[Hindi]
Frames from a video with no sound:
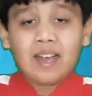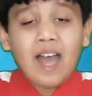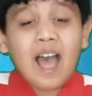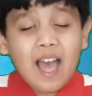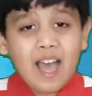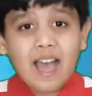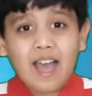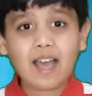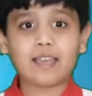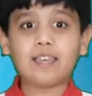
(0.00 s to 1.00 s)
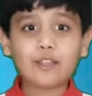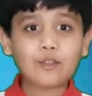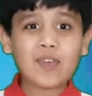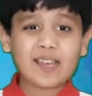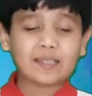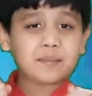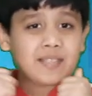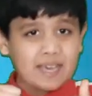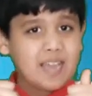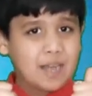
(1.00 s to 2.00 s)
हाँ ये तो एकदम
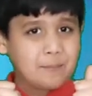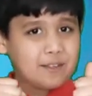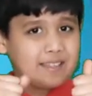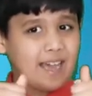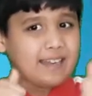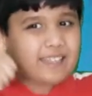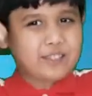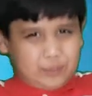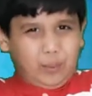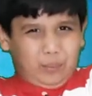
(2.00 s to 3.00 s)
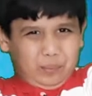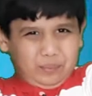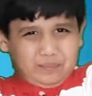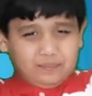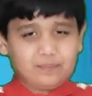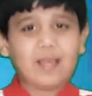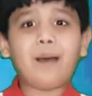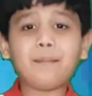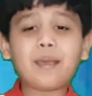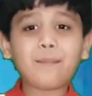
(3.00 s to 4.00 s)
सही आउटपुट दिखा रहा है हमने